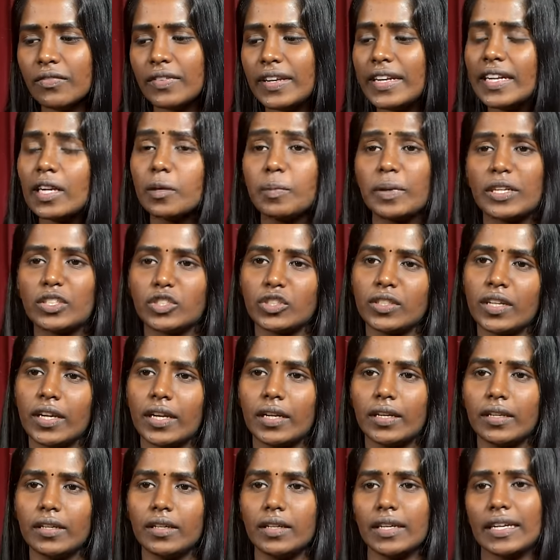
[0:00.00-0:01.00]
வீட்டில் பிரச்சனை
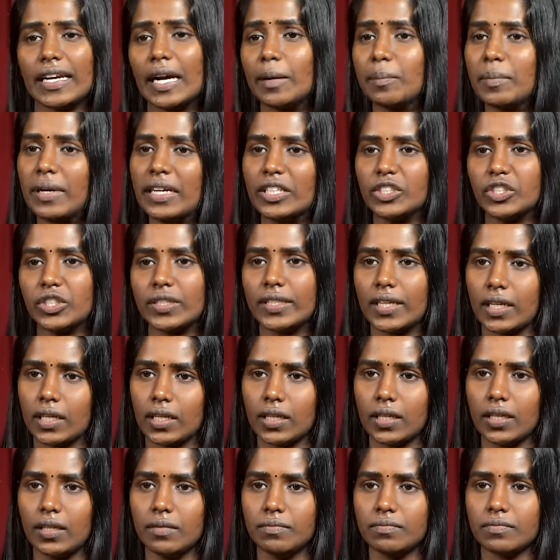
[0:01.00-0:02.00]
ஆகிட்டு எங்கள் அம்மா
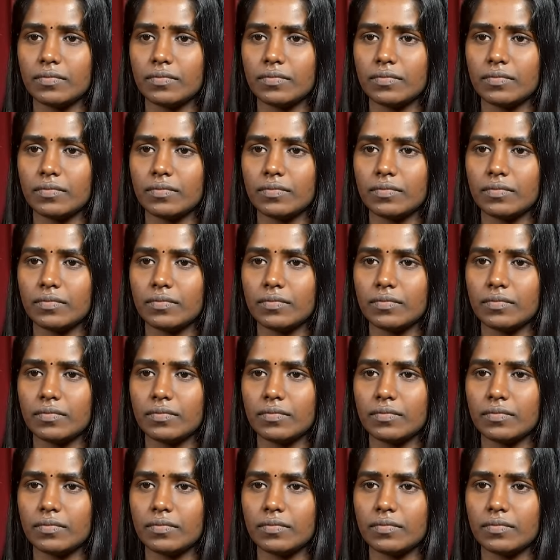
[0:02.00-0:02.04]
அடிச்சுட்டாங்க